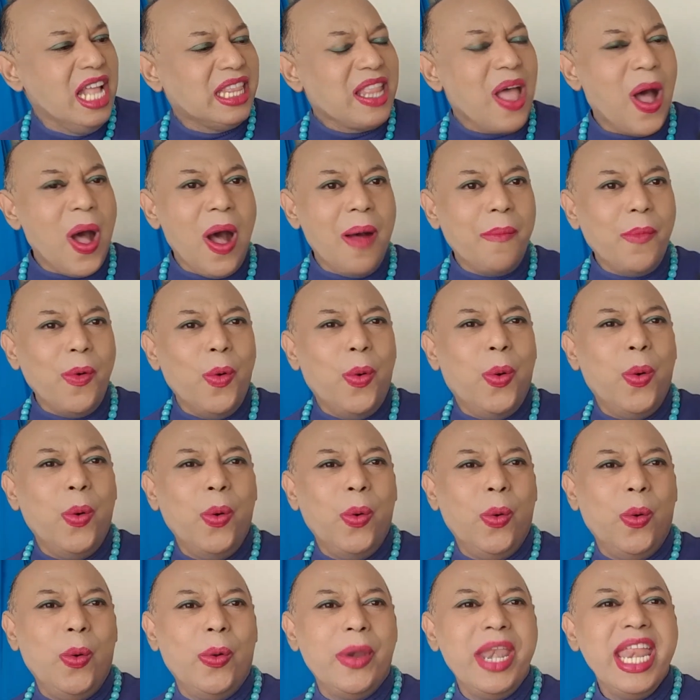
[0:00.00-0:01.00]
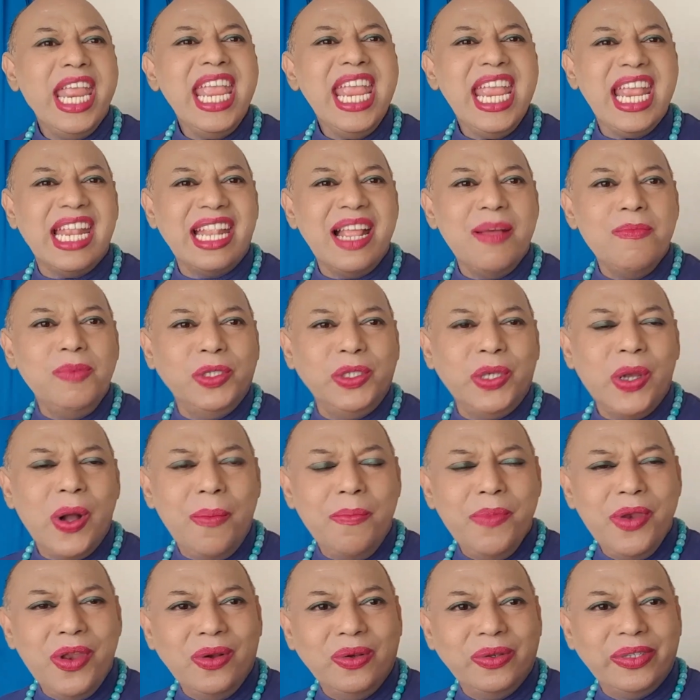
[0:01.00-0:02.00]
ต่อโอ้โหนี่ท่านผู้ชม
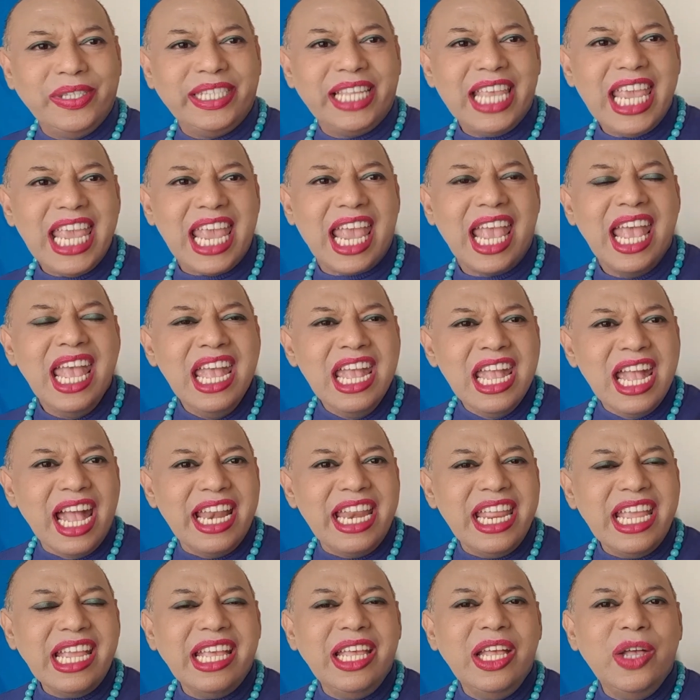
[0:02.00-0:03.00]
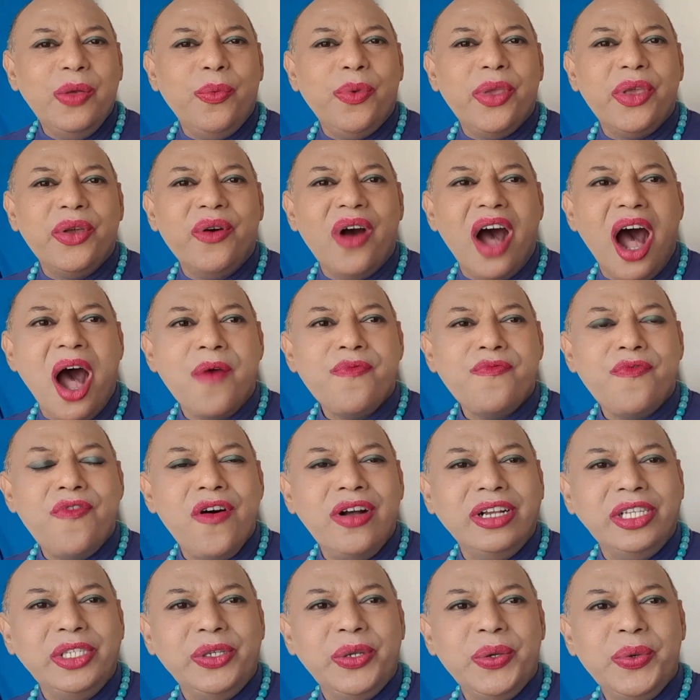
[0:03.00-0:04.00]
ดูสิอันนี้คือ View of
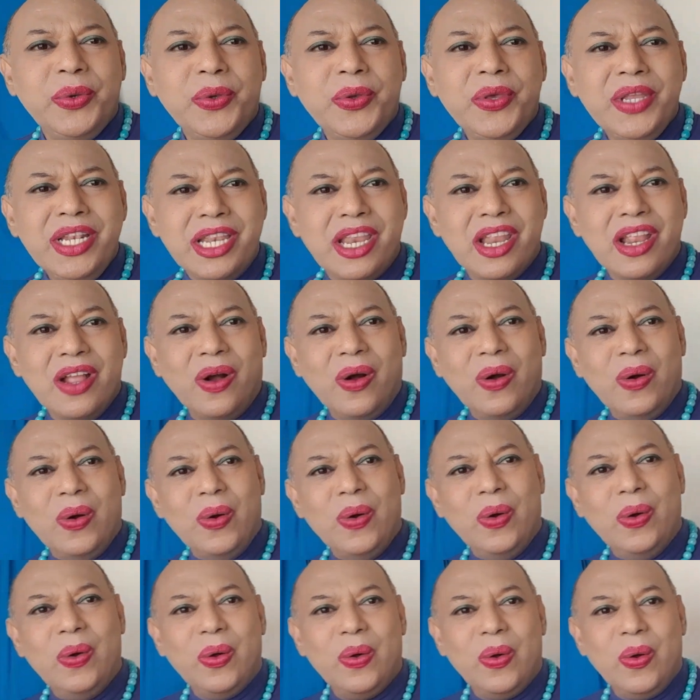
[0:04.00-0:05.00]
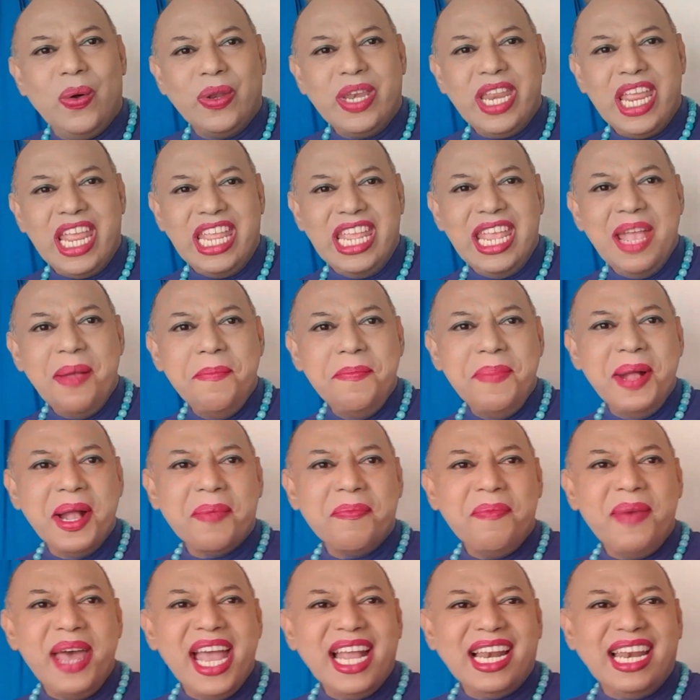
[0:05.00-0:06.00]
Fortune โอ้โหดีเยี่ยม
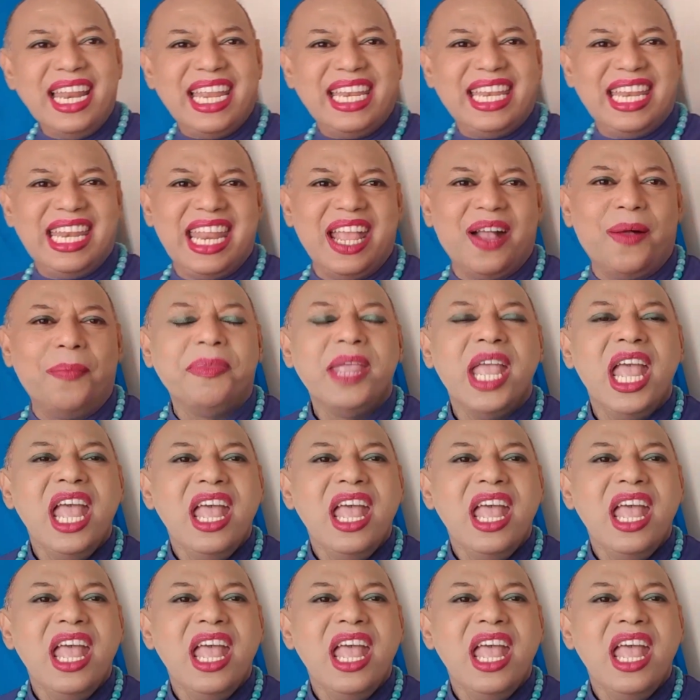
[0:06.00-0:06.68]
มากๆเลยทีเดียว